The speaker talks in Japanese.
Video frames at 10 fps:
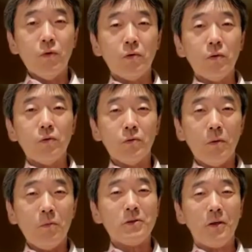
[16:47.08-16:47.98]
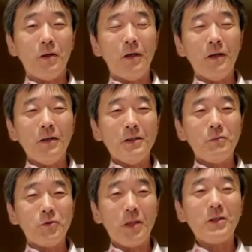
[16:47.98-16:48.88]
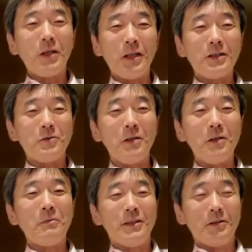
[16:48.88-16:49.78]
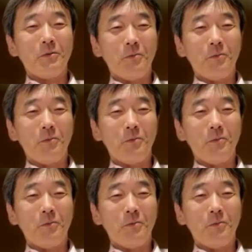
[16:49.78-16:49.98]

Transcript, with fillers: いや、玉木さんが全体やってくれればいいんだけ